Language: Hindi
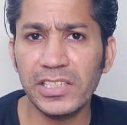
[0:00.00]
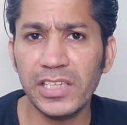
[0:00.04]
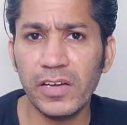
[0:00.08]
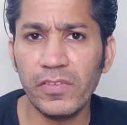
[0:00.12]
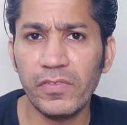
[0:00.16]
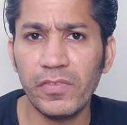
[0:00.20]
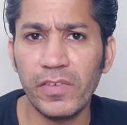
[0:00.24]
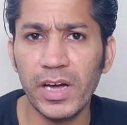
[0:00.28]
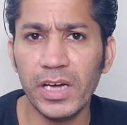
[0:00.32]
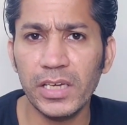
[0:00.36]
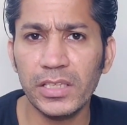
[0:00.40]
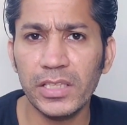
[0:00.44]

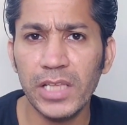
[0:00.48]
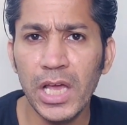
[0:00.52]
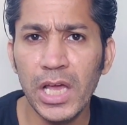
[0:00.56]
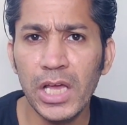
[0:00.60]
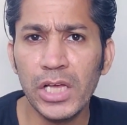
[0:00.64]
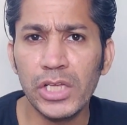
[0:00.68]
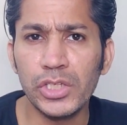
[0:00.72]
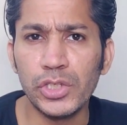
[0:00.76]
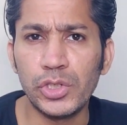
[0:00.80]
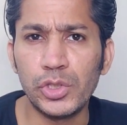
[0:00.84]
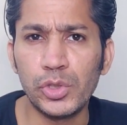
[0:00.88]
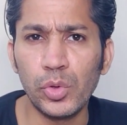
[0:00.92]
ऐसा वक्त
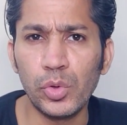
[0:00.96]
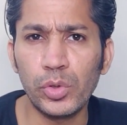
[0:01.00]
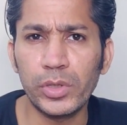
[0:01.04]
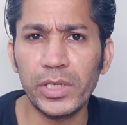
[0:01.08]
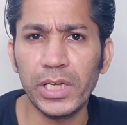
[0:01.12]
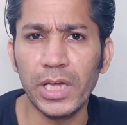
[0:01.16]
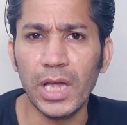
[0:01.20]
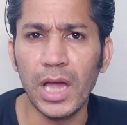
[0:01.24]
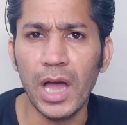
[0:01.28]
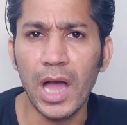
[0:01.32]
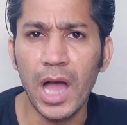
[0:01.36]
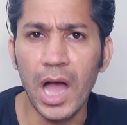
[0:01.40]
जो
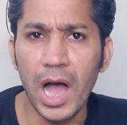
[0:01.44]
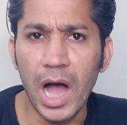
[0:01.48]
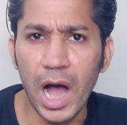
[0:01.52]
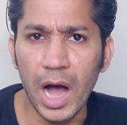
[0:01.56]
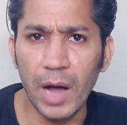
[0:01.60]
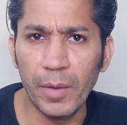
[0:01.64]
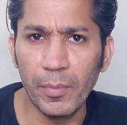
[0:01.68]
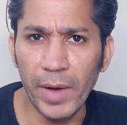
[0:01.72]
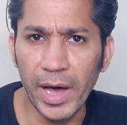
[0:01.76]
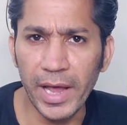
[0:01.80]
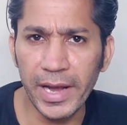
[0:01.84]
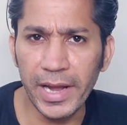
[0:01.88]
कि
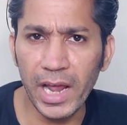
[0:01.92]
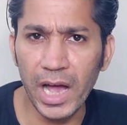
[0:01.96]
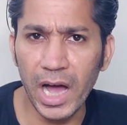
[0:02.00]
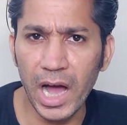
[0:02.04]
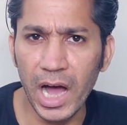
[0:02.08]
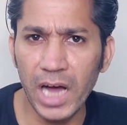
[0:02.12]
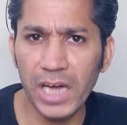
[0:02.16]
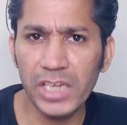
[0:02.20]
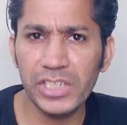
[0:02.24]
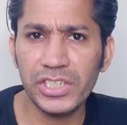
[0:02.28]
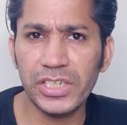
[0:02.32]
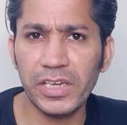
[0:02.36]
हमारे
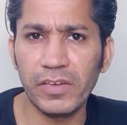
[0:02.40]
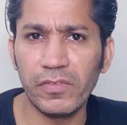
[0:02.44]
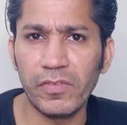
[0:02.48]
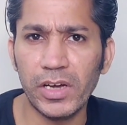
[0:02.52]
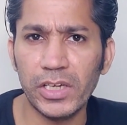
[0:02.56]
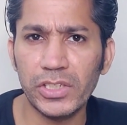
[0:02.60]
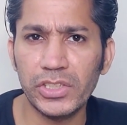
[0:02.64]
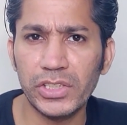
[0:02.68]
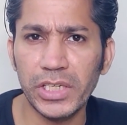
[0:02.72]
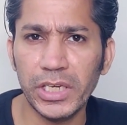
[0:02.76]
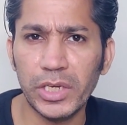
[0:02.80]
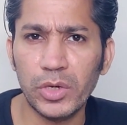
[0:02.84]
आज के
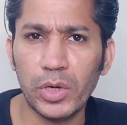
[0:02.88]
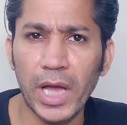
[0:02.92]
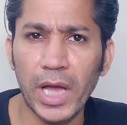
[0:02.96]
वक्त से